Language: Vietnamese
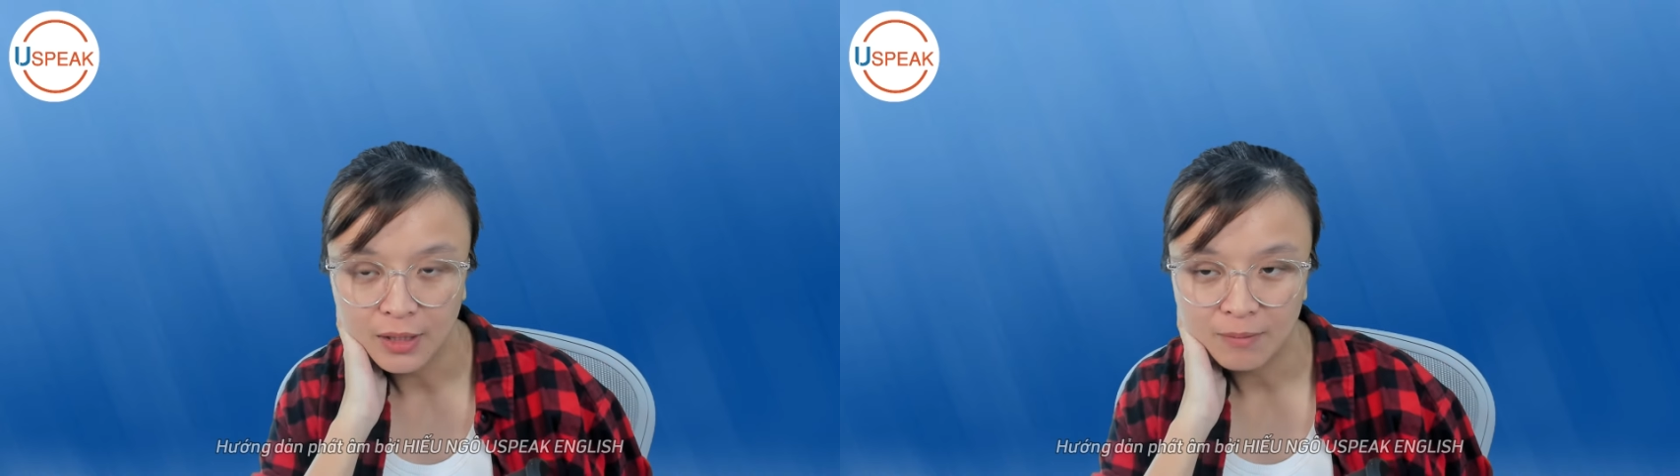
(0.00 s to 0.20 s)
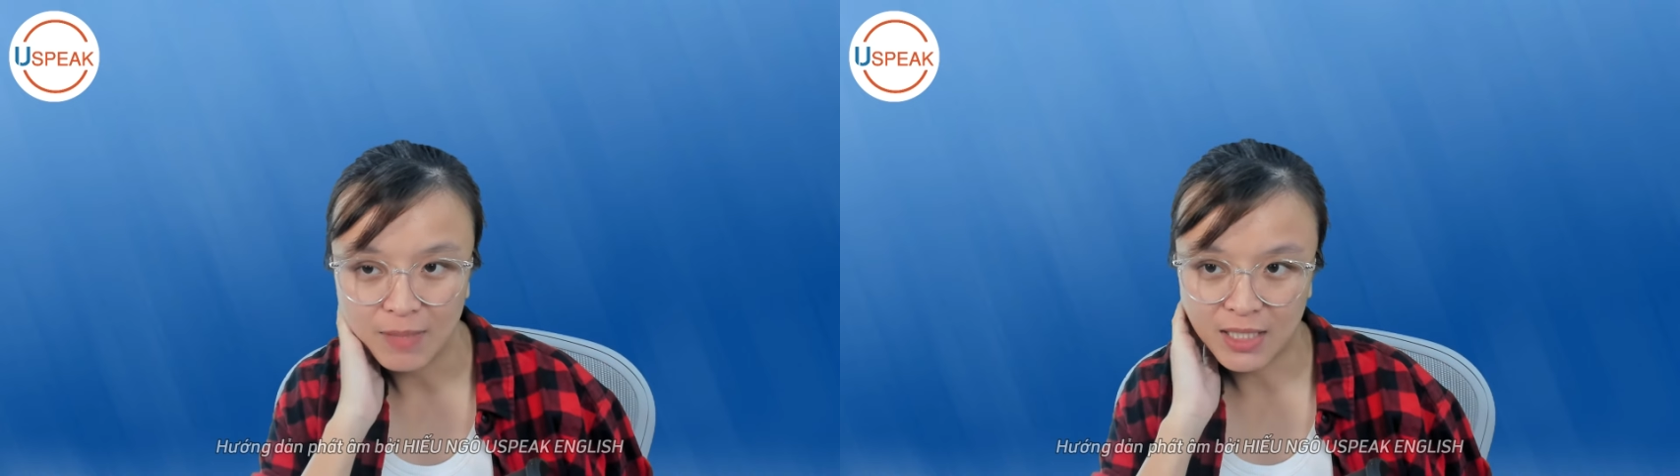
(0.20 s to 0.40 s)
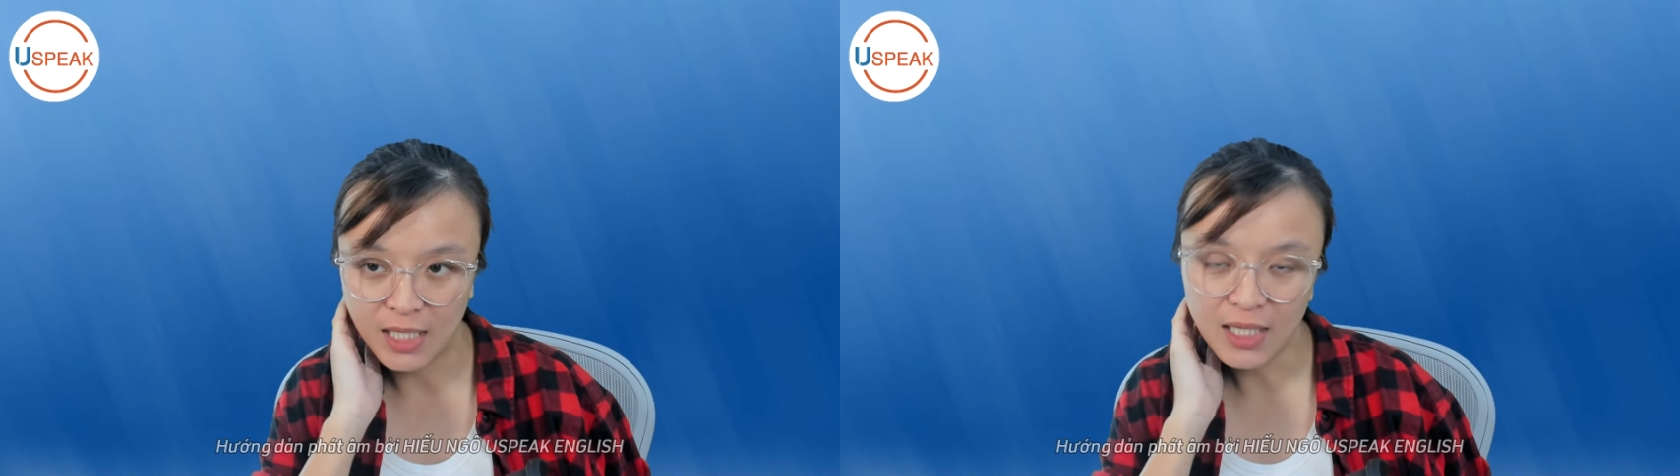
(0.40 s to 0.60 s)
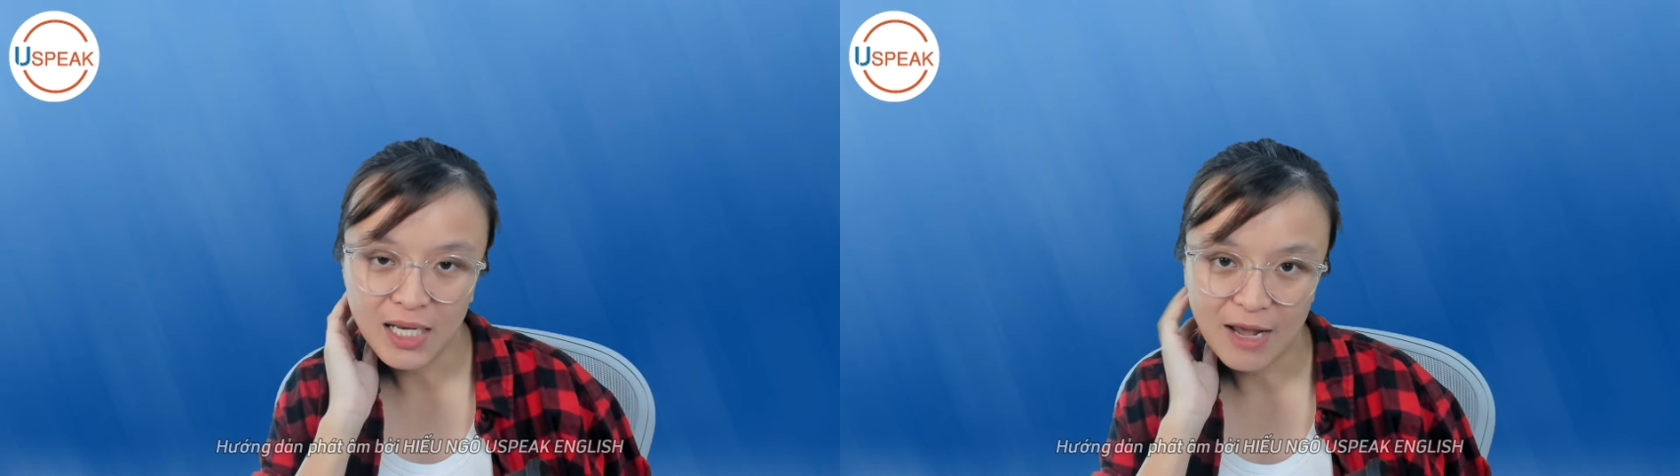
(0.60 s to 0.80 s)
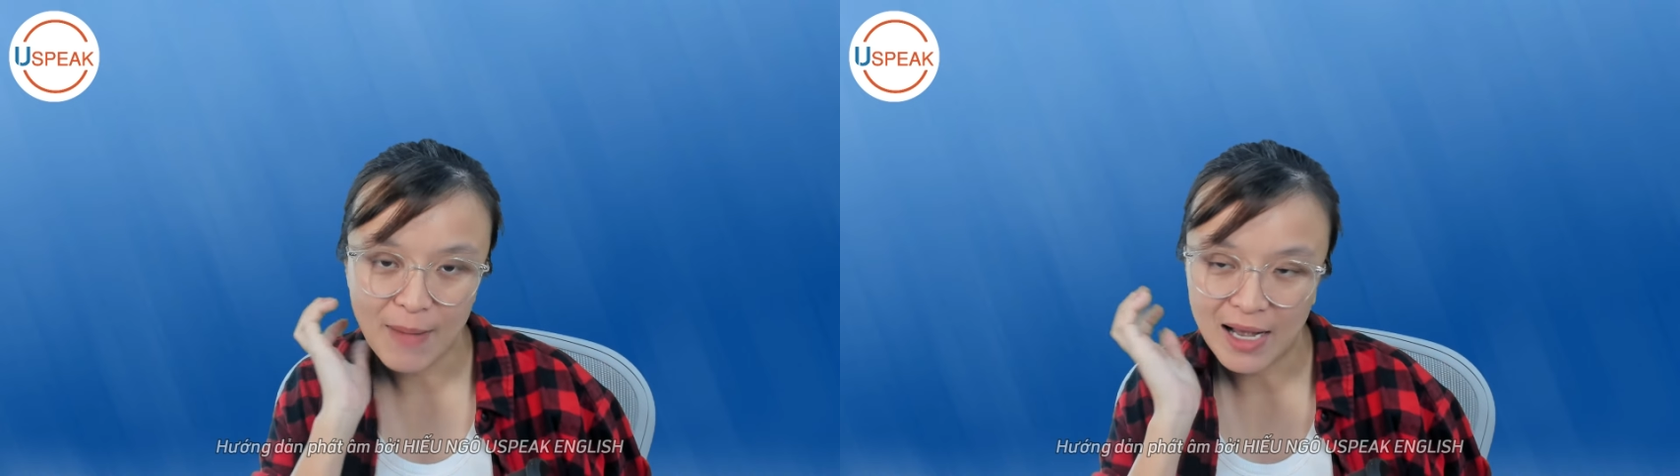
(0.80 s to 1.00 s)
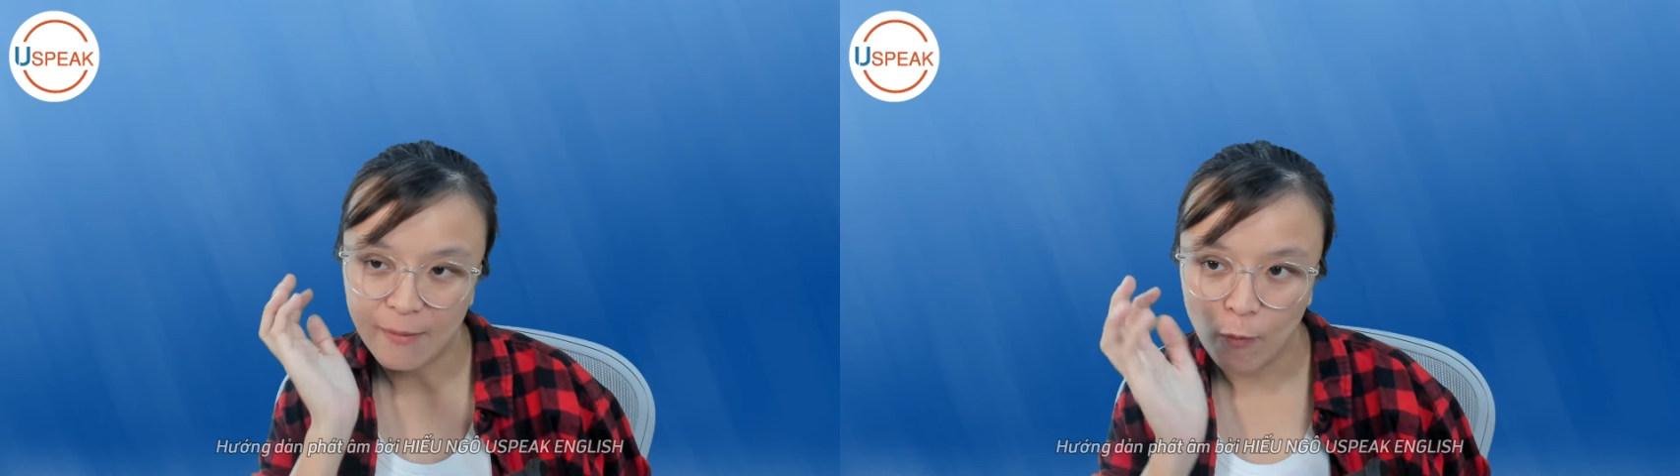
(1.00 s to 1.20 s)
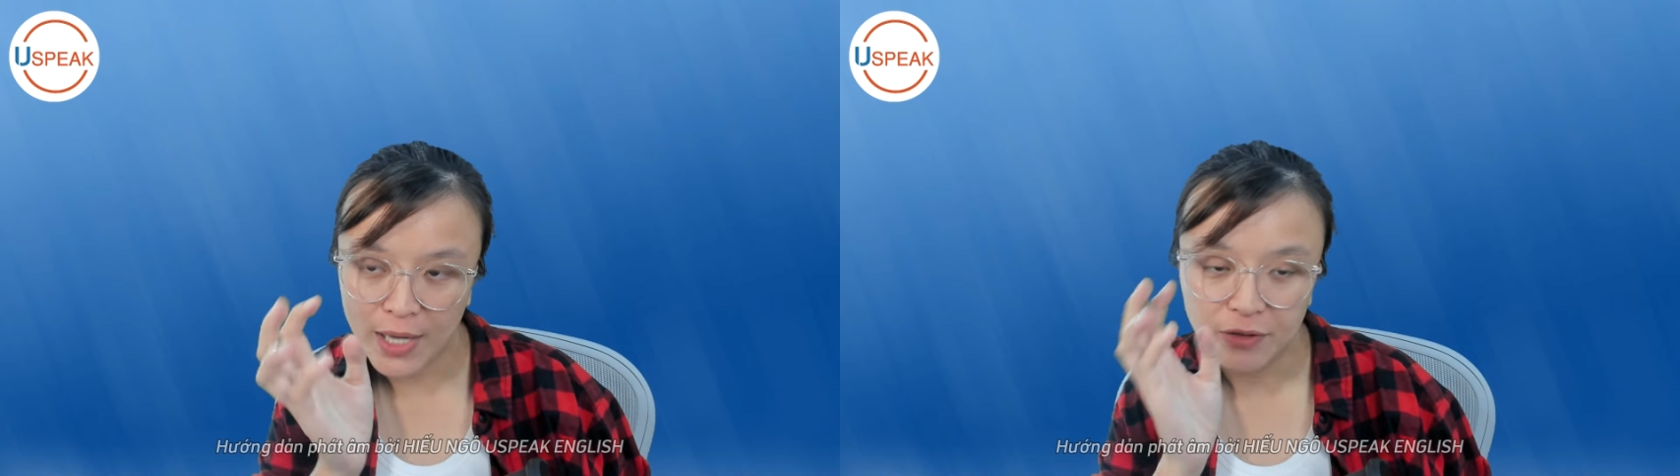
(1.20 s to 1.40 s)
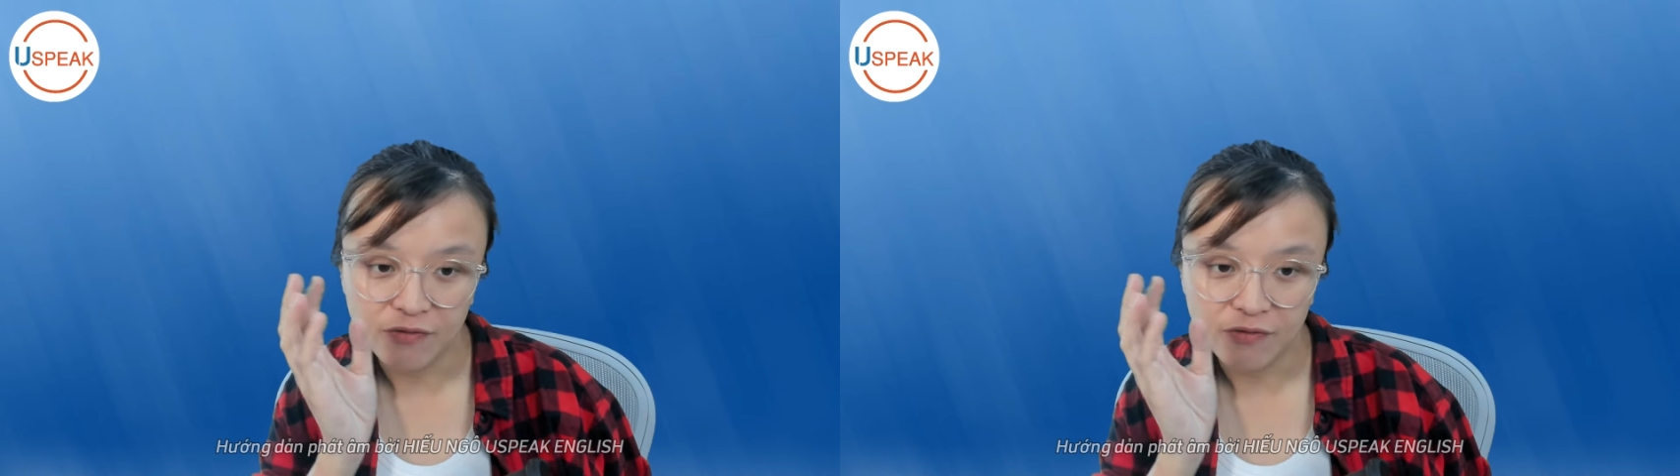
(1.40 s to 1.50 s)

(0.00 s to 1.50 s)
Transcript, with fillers: mà chỉ khi nào bạn làm quen được